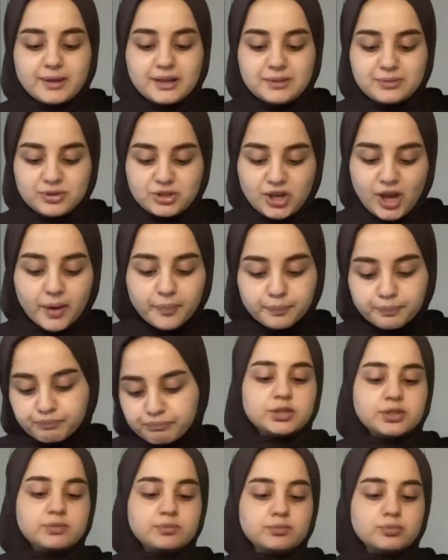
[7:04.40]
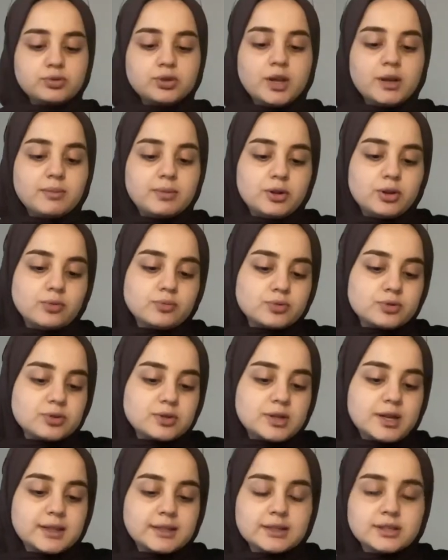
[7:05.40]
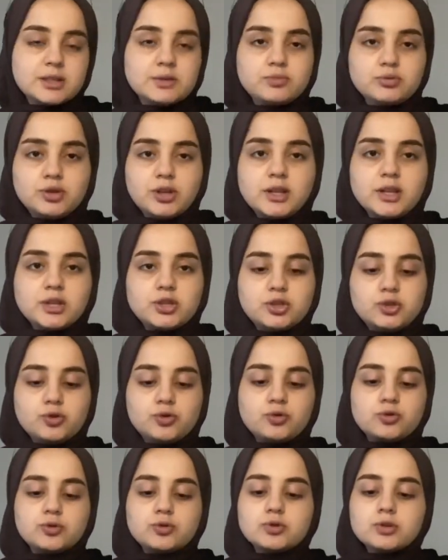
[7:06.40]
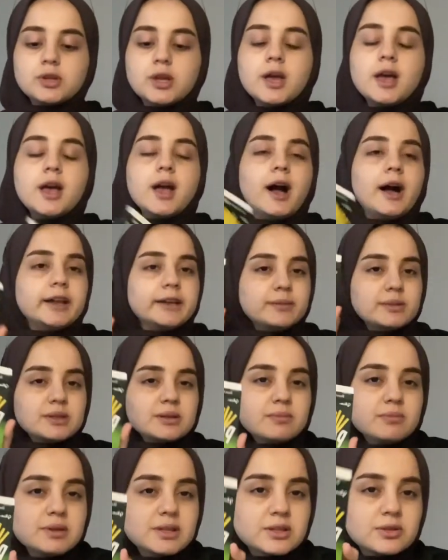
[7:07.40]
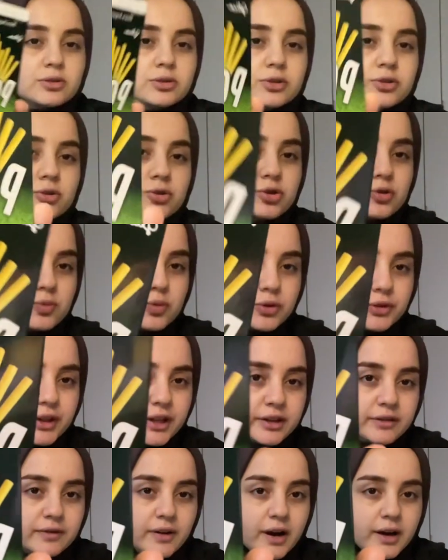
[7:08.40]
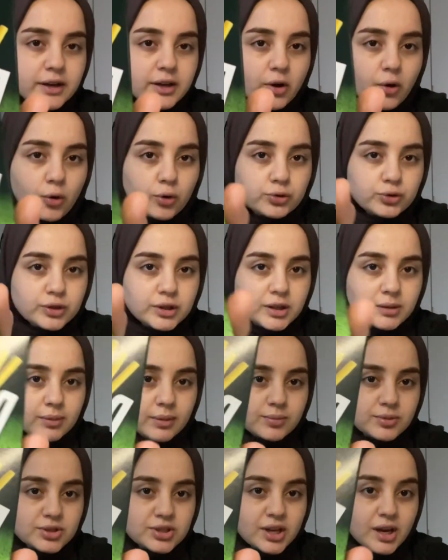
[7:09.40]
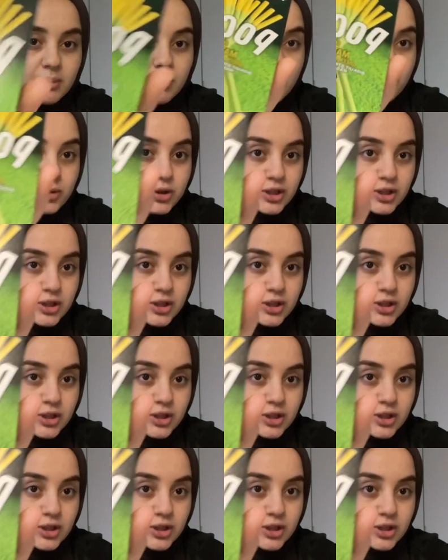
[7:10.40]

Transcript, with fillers: neli bir şey. Şimdi bu ne biliyor musunuz arkadaşlar? Buradan açıyoruz. Hani bizim biskolata çubukları var ya onun gibi bir şey ama bu